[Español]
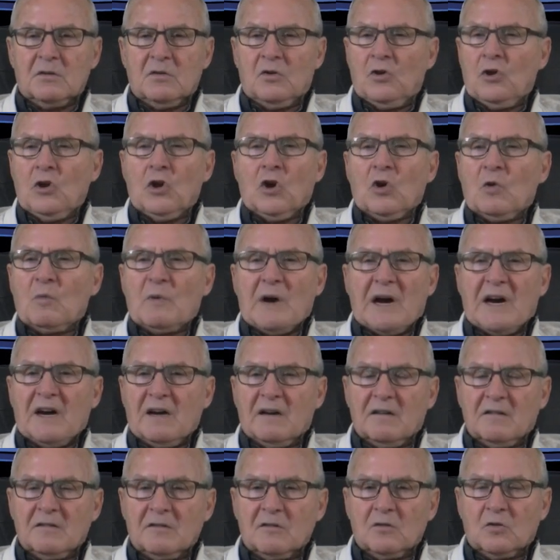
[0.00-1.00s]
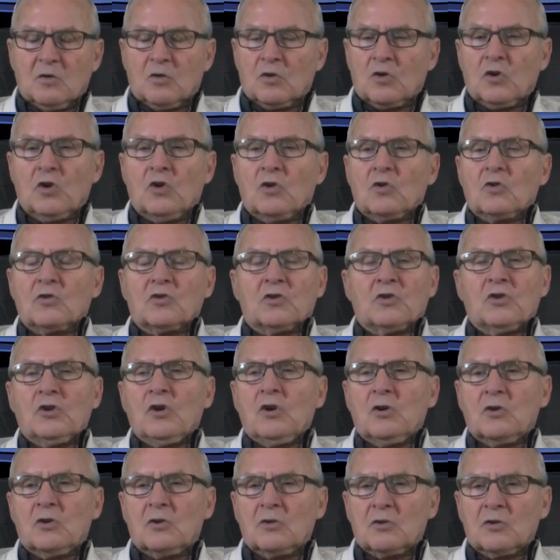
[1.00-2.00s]
no va o no,
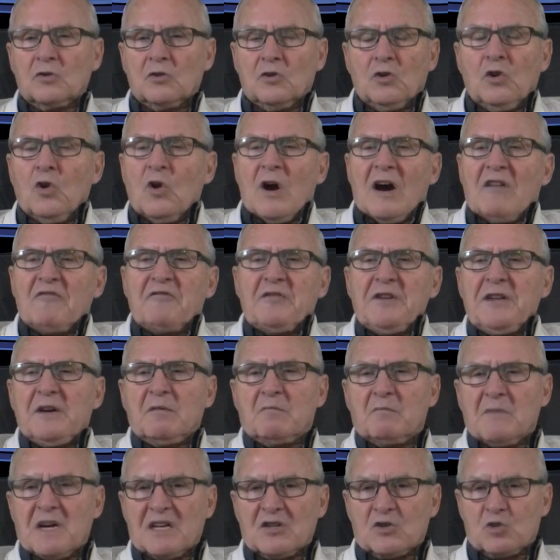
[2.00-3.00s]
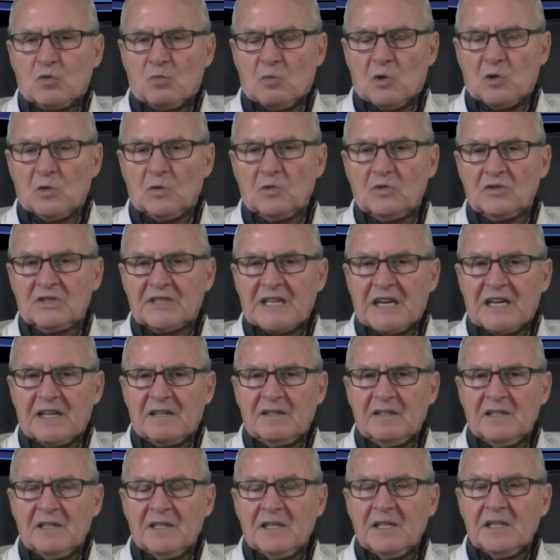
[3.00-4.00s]
no, no afirma su
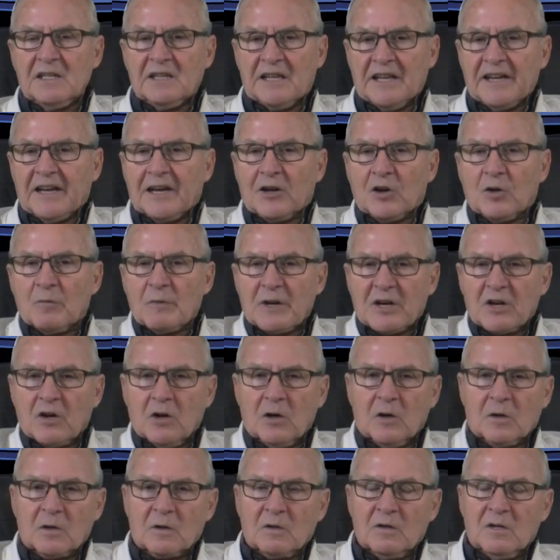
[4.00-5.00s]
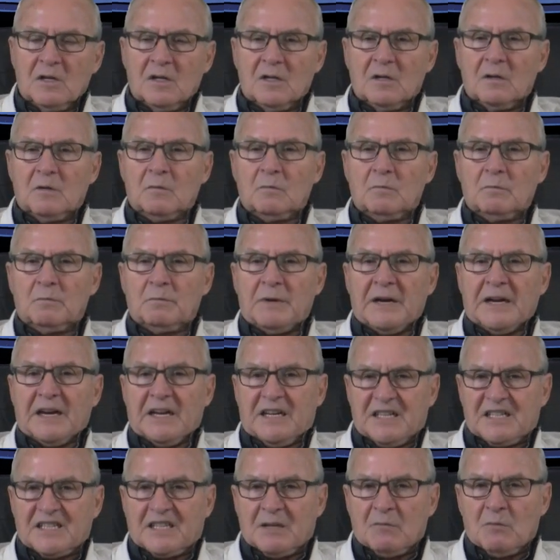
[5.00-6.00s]
voluntad de que lo mejor
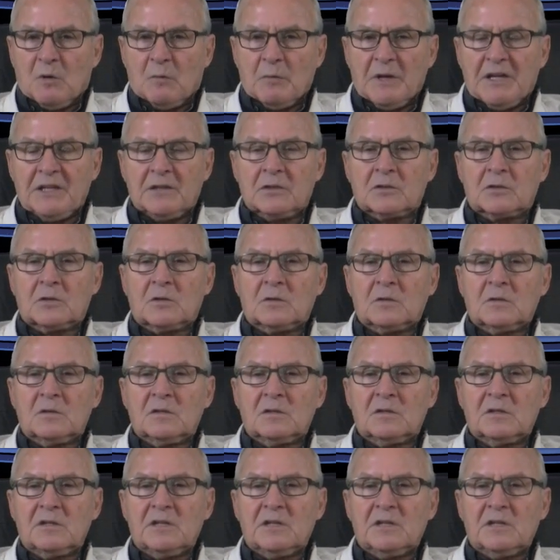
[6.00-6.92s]
para este momento